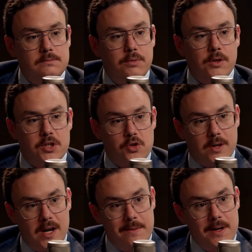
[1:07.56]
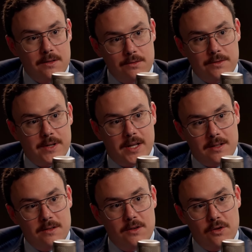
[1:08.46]
Porque chocaba
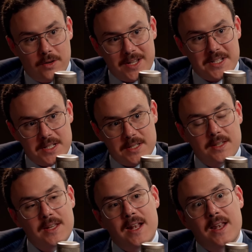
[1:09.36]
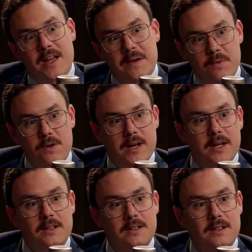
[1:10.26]
contra lo que existía en la época.